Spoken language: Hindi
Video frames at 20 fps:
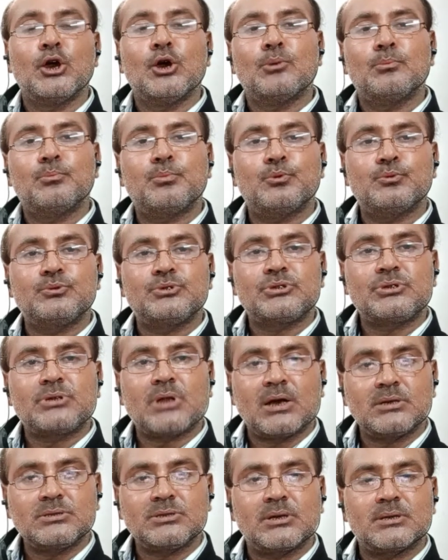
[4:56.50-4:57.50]

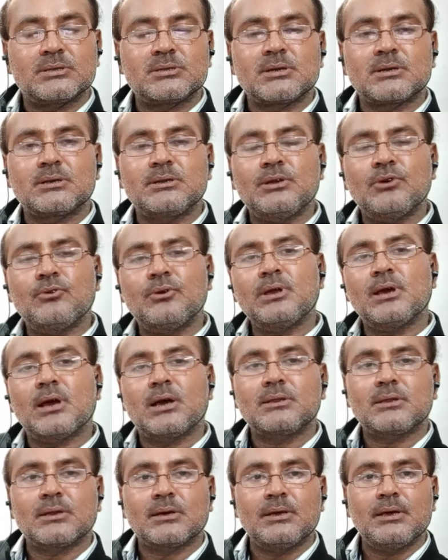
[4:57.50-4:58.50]
पूछताछ कर सकती है और
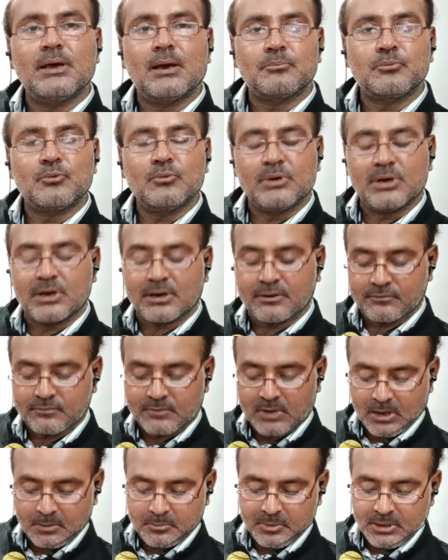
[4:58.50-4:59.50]
यहाँ तक कि आपको
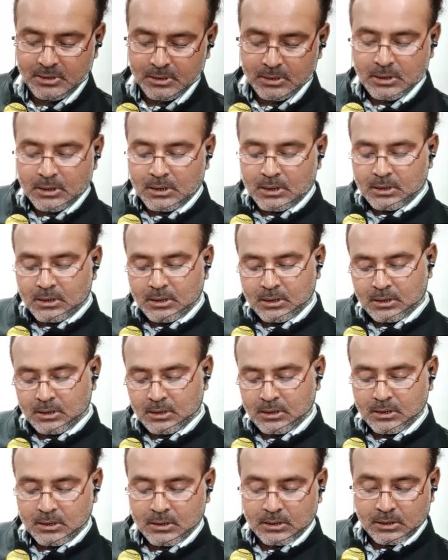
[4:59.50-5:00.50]
गिरफ्तार भी
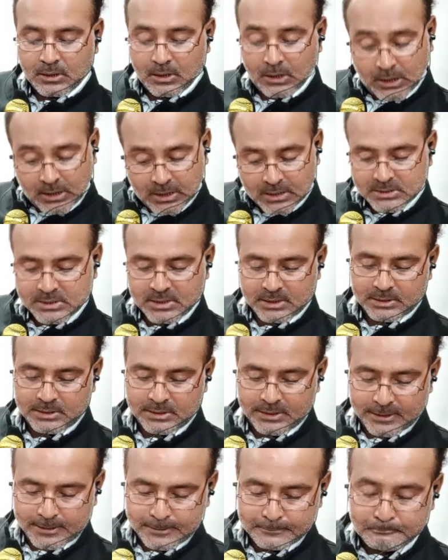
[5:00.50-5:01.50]
आ, कर सकती
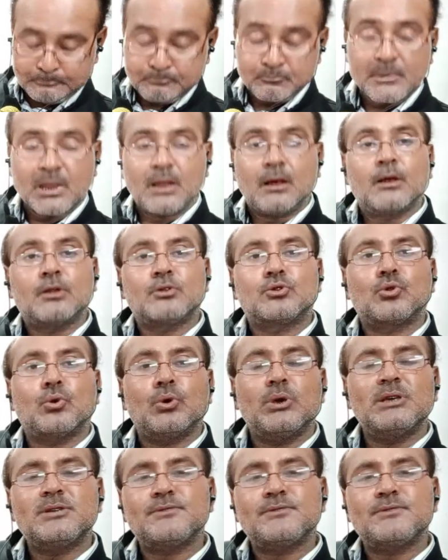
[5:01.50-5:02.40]
है तो इस